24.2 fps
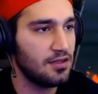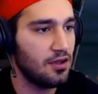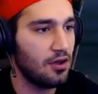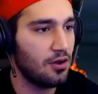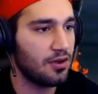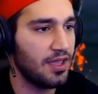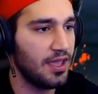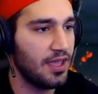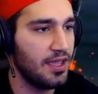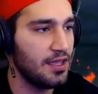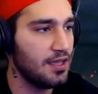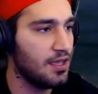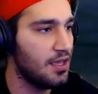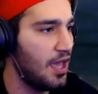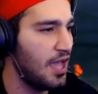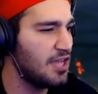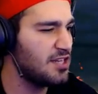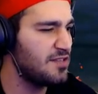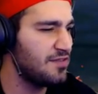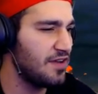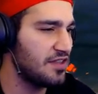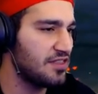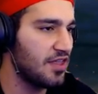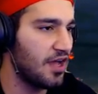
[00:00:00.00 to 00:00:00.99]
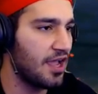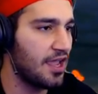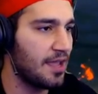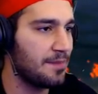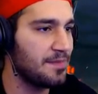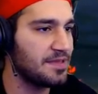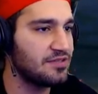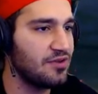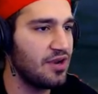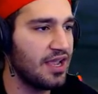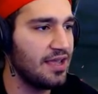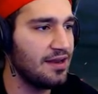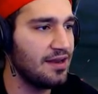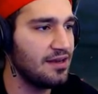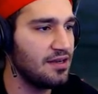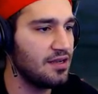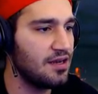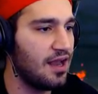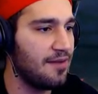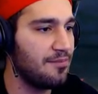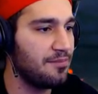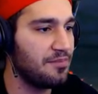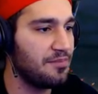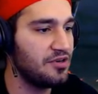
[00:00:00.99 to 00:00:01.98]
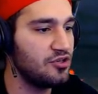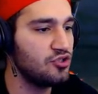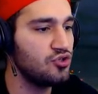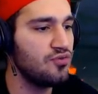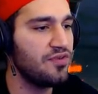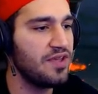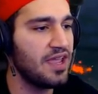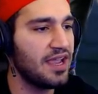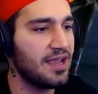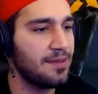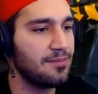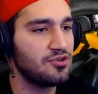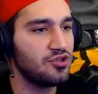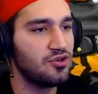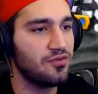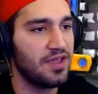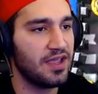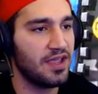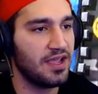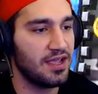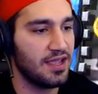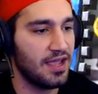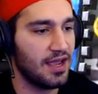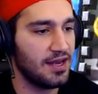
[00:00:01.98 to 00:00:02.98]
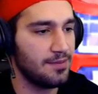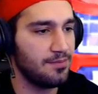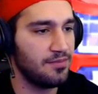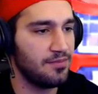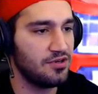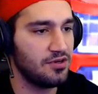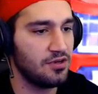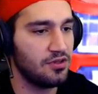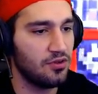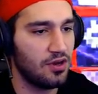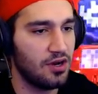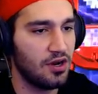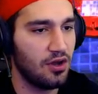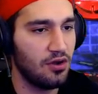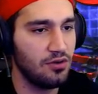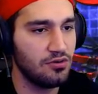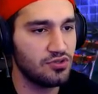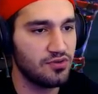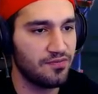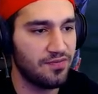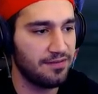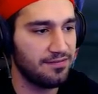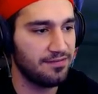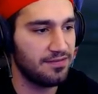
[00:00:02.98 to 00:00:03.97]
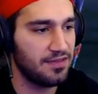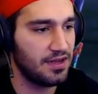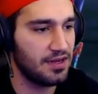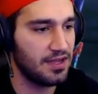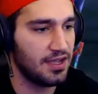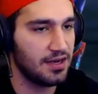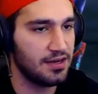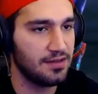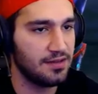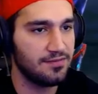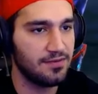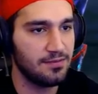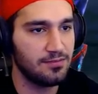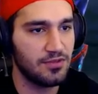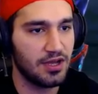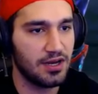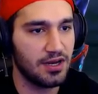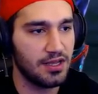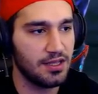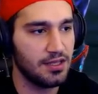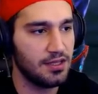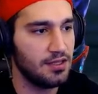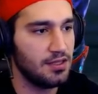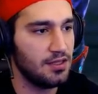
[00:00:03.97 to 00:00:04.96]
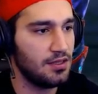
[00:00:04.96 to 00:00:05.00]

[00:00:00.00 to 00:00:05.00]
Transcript: اوكي هيش من التغطيات بس ولكن بنشوف هيك بنشوف هيك يعني ندخل لهون نشوف افضل يعني فهمت علي